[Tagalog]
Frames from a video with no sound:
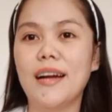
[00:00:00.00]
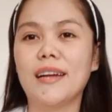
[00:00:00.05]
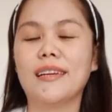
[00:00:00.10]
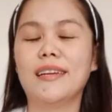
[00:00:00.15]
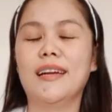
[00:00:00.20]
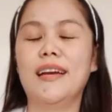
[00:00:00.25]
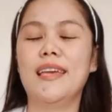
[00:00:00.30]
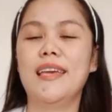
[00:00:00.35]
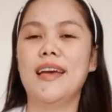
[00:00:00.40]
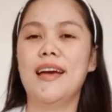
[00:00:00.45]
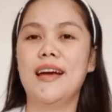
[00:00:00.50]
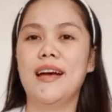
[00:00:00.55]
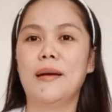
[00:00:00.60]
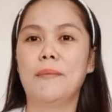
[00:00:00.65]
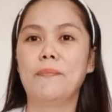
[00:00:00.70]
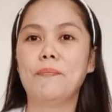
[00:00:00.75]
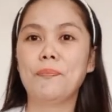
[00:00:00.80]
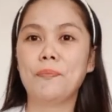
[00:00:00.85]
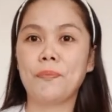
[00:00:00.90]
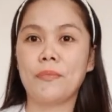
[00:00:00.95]
Kaya,
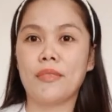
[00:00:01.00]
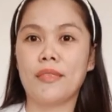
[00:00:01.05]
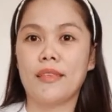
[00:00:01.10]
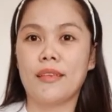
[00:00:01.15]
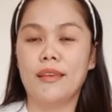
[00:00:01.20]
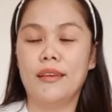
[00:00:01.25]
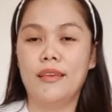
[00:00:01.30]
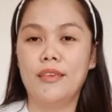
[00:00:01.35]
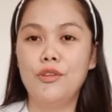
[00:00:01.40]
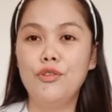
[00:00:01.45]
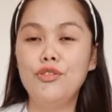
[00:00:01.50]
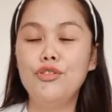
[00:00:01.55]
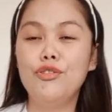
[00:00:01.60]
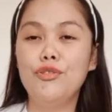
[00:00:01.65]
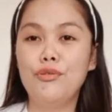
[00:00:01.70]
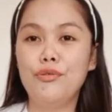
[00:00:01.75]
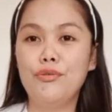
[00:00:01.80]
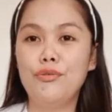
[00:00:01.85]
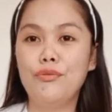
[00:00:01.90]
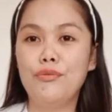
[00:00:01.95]
yun
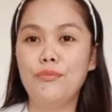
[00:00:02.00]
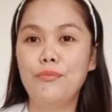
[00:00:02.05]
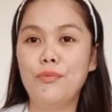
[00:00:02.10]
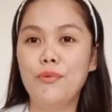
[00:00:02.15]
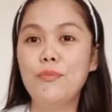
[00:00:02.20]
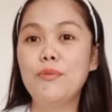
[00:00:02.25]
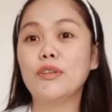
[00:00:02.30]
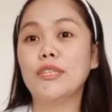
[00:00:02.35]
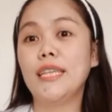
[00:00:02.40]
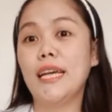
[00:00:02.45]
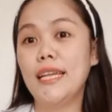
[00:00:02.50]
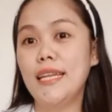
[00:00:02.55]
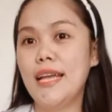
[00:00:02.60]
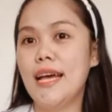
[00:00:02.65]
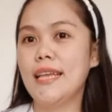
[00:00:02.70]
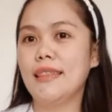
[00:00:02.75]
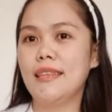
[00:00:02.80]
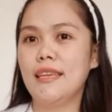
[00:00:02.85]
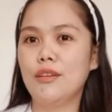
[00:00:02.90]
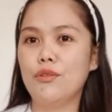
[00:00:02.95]
yung bubuksan
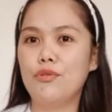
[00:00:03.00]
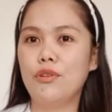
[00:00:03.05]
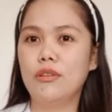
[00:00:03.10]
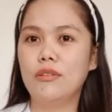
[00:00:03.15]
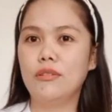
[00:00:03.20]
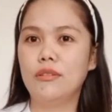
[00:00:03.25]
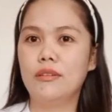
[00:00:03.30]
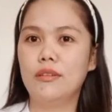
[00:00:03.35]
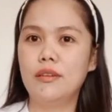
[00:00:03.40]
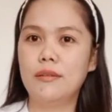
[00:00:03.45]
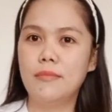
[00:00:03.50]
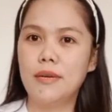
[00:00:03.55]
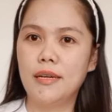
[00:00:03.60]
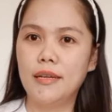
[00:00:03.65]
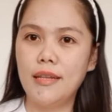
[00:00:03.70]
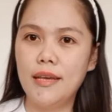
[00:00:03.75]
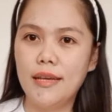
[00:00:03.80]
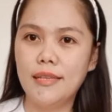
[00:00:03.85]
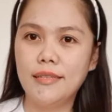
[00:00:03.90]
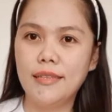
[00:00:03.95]
natin kung ano na namang
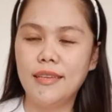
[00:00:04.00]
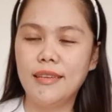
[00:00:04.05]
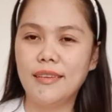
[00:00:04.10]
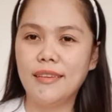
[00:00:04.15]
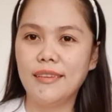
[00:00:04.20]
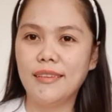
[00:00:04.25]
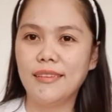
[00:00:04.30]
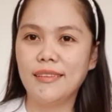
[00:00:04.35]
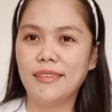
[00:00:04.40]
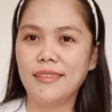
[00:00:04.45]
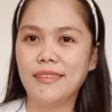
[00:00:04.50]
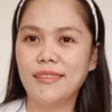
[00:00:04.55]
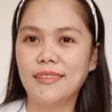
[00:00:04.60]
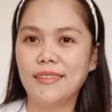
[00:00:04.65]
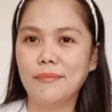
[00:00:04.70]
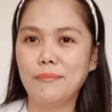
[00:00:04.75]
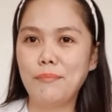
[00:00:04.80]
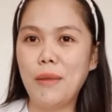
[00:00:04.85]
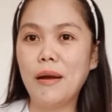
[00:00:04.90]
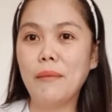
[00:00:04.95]
klaseng
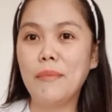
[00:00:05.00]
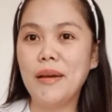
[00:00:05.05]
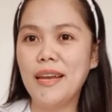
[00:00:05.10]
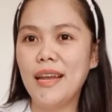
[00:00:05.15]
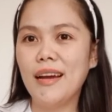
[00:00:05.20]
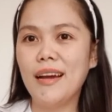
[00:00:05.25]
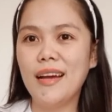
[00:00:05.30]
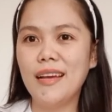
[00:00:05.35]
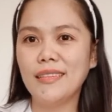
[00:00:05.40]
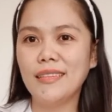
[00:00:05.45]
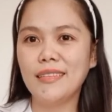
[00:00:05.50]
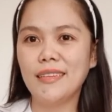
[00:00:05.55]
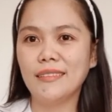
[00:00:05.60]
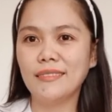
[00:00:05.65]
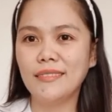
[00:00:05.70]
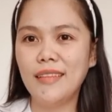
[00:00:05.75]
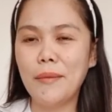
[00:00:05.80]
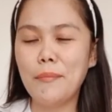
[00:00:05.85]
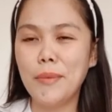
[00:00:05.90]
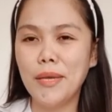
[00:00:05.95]
pangmalakasang
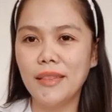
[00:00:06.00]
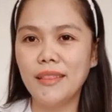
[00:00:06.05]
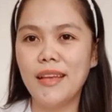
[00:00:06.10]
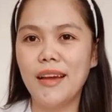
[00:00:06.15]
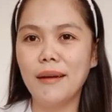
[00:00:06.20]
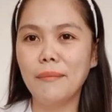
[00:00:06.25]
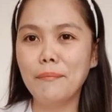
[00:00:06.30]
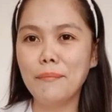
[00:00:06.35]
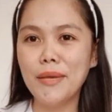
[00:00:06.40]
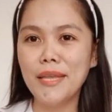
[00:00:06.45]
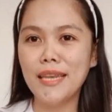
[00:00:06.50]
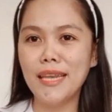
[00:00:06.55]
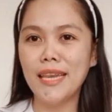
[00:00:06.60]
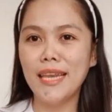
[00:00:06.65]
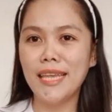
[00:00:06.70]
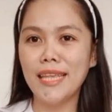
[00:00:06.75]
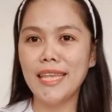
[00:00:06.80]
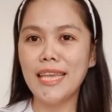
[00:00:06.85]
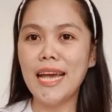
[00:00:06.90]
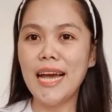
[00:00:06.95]
damit ang binili
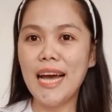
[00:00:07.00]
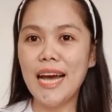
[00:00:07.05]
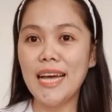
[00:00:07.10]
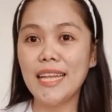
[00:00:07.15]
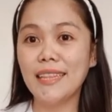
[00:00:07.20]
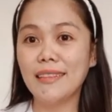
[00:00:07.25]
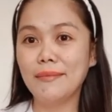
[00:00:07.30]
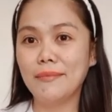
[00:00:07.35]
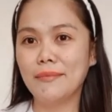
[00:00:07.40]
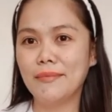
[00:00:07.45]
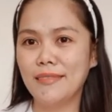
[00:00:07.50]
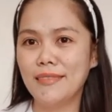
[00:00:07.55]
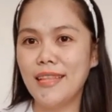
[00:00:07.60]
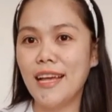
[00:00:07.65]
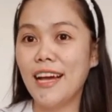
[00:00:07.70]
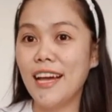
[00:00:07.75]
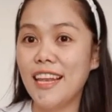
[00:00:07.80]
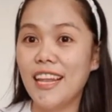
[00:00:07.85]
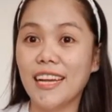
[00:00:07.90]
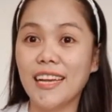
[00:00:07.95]
niya at
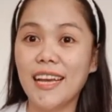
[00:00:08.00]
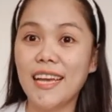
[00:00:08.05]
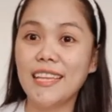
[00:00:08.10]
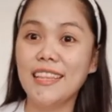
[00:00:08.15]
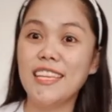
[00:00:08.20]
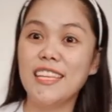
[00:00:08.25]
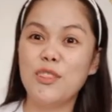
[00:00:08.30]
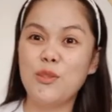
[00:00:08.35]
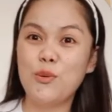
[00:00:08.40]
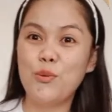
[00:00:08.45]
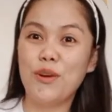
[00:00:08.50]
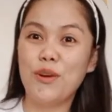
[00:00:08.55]
nakalagay dito nasa